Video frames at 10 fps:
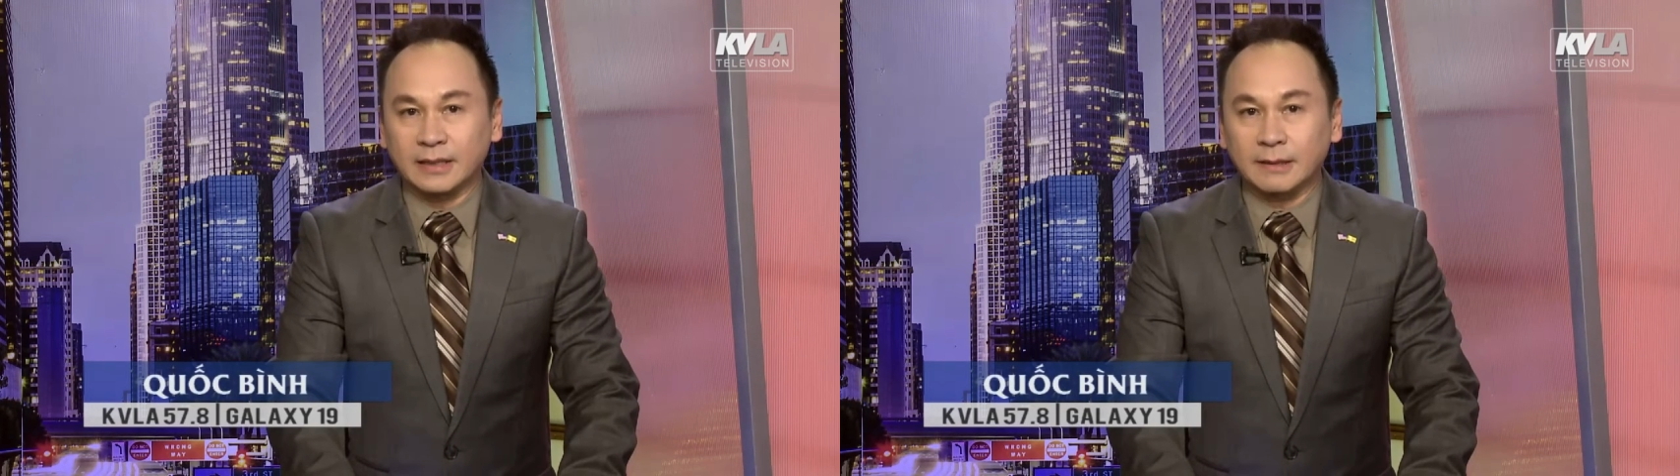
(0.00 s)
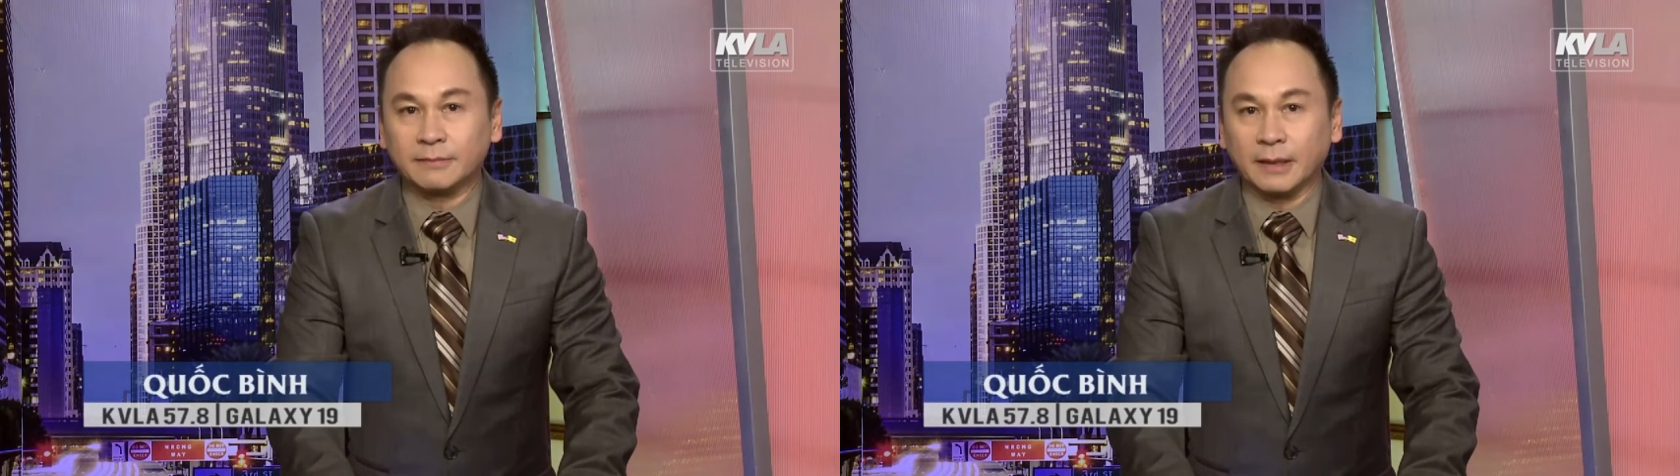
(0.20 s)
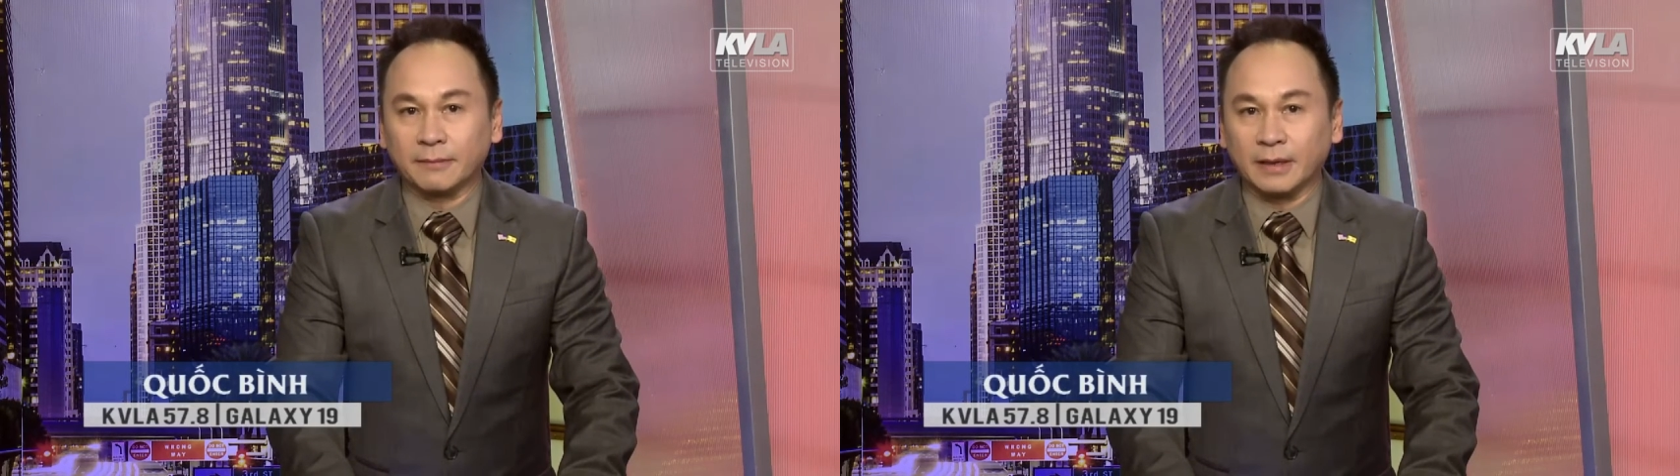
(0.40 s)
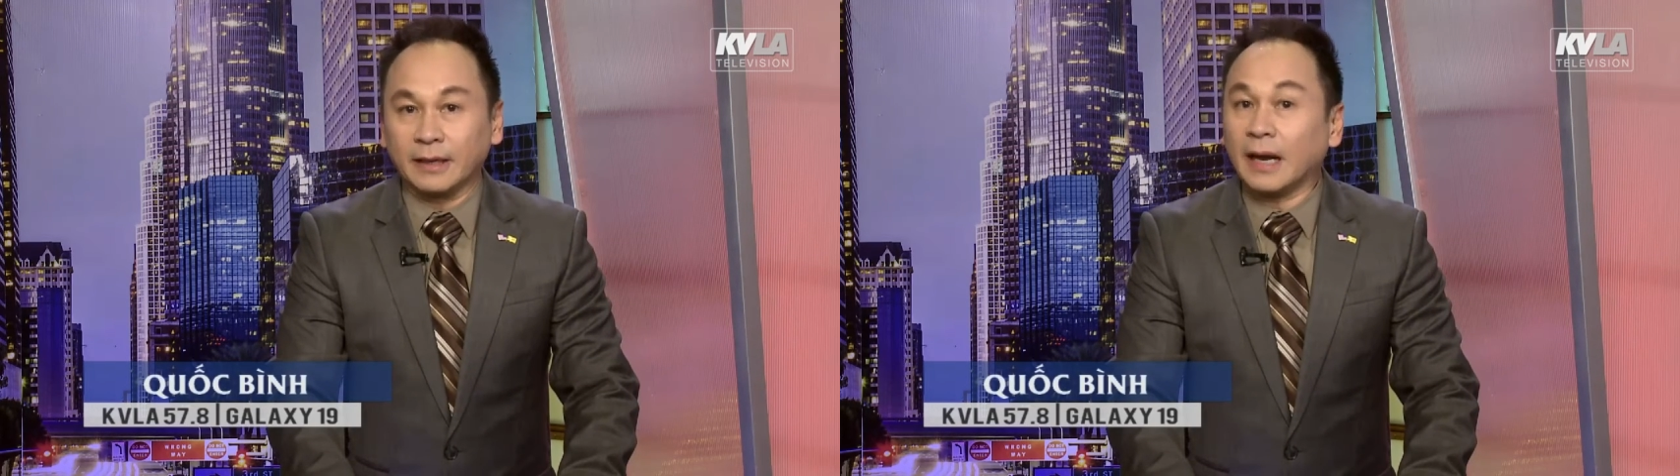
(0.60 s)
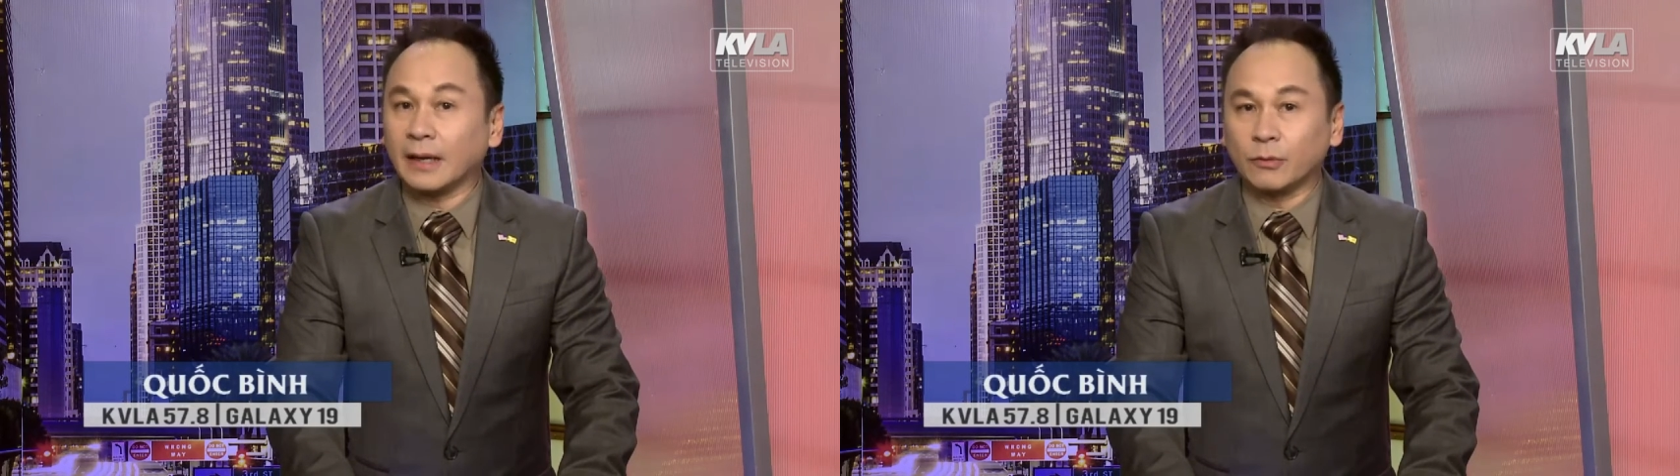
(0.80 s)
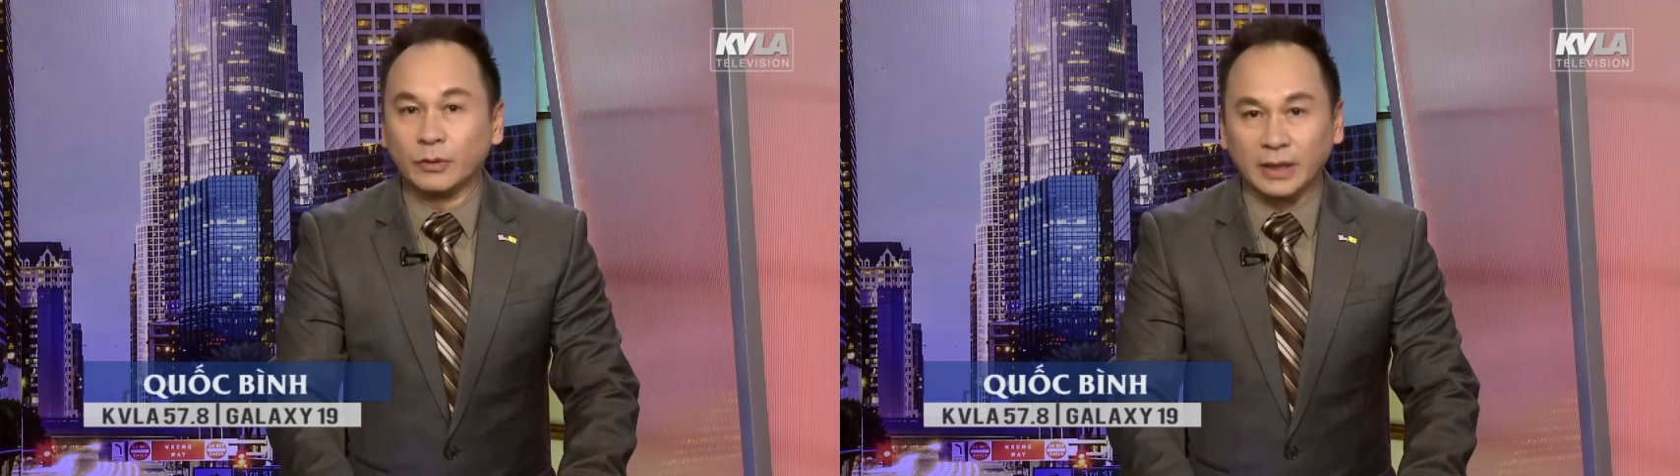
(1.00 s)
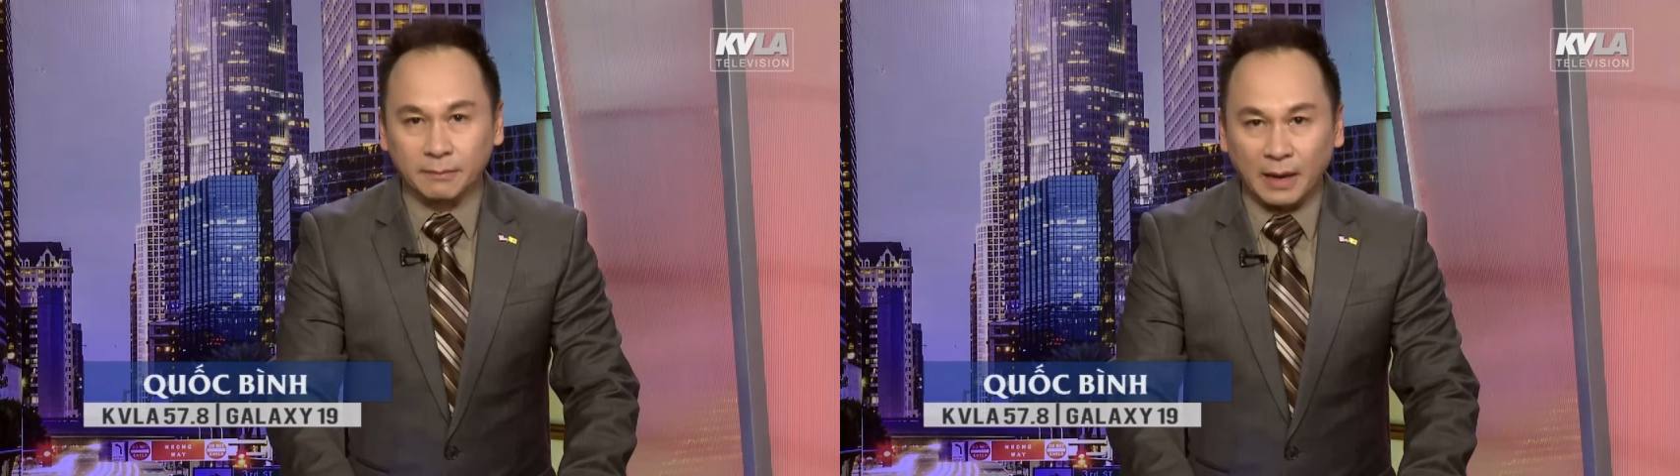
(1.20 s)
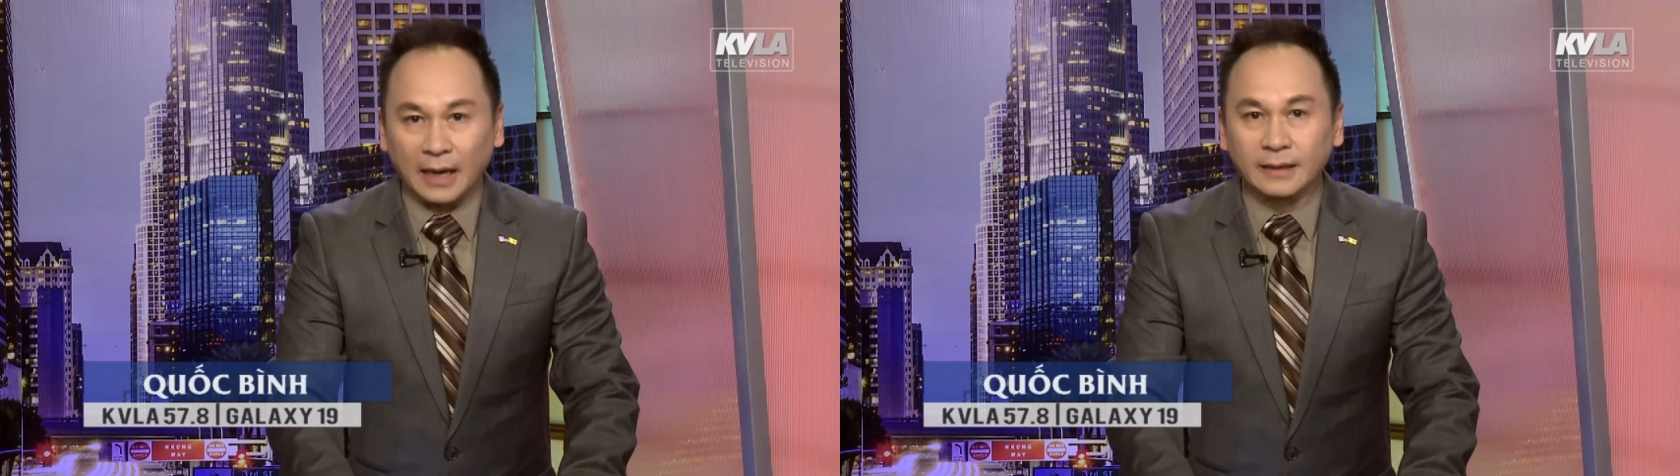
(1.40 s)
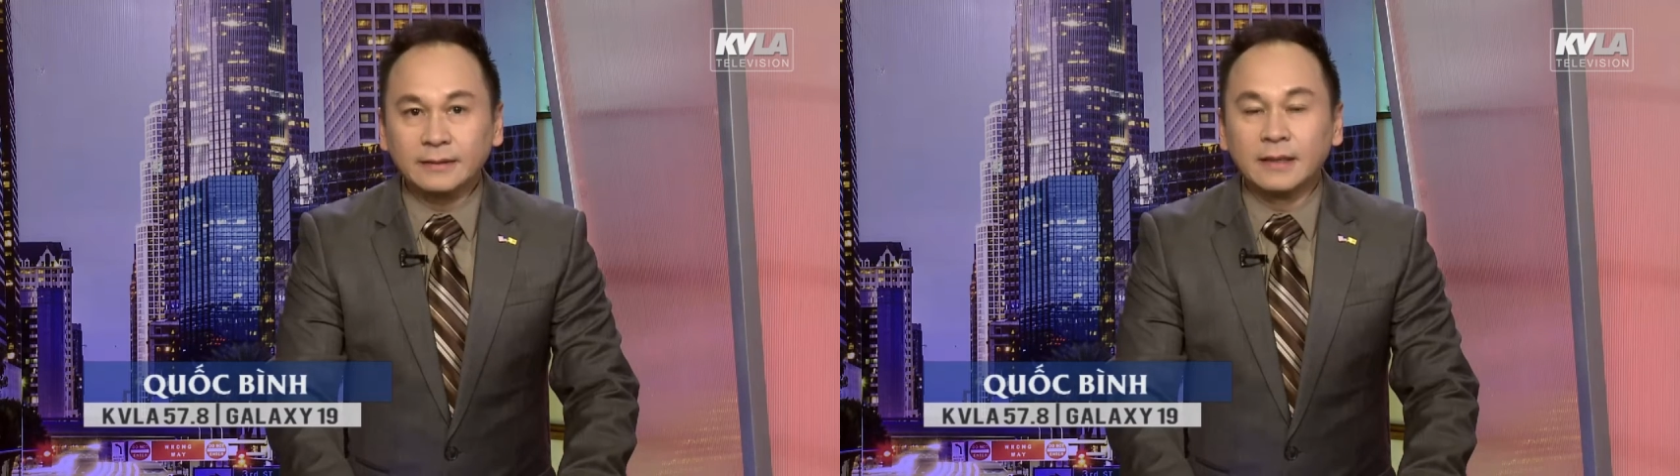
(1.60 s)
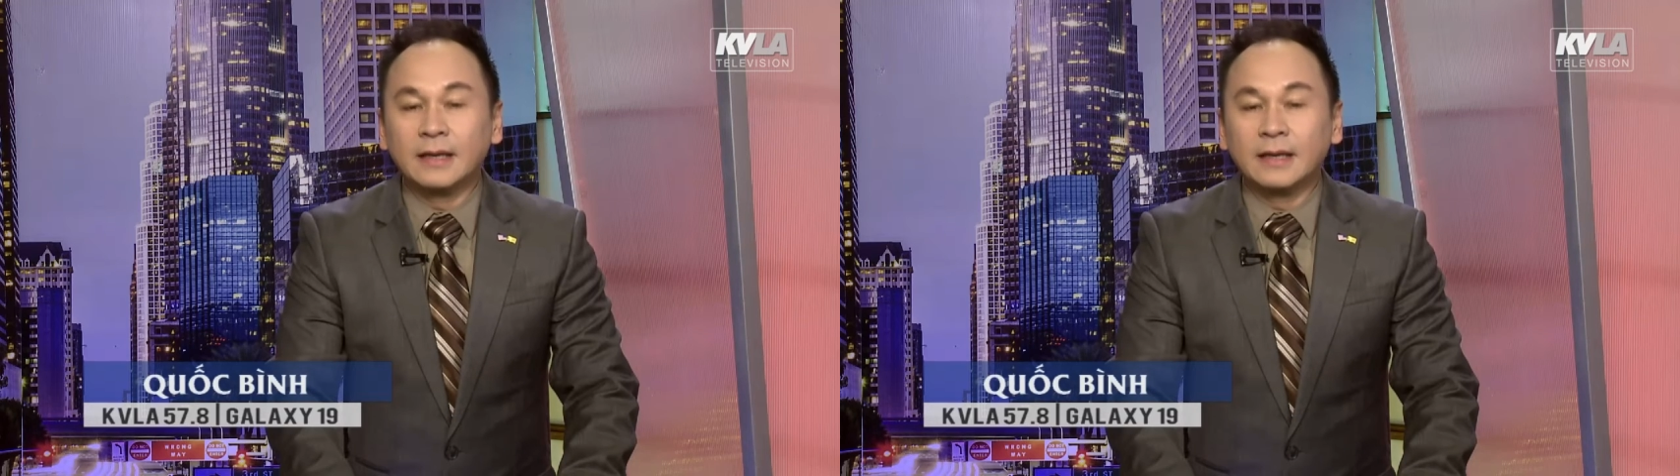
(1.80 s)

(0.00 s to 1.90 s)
xâm nhập lãnh hải của Nhật Bản.